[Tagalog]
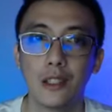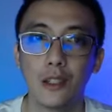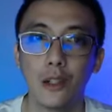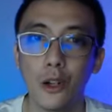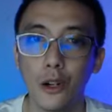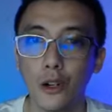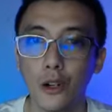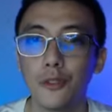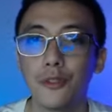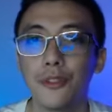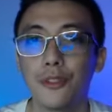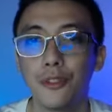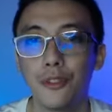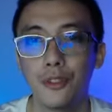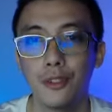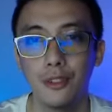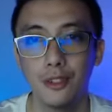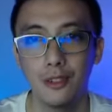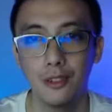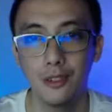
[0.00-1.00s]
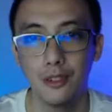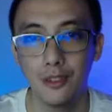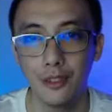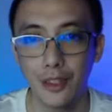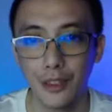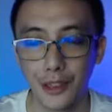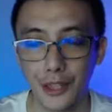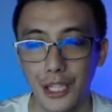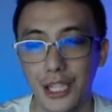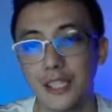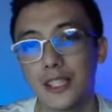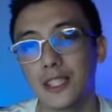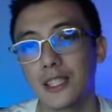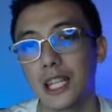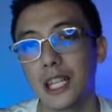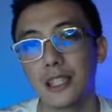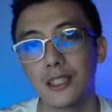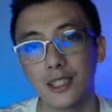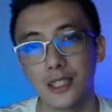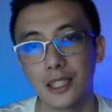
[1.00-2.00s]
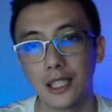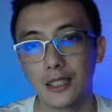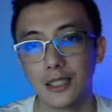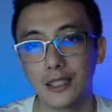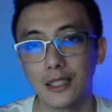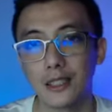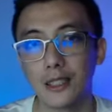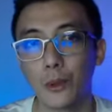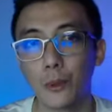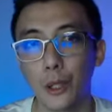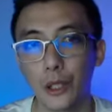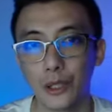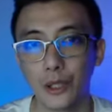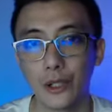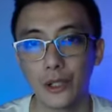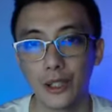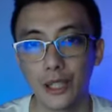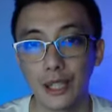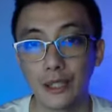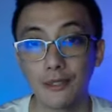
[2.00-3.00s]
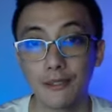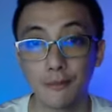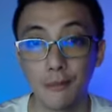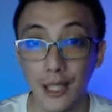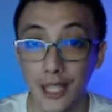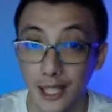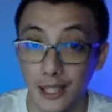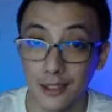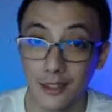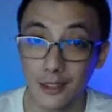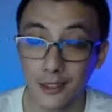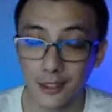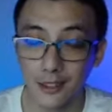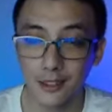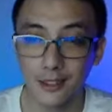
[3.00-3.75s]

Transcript: of the three states that the water can be in.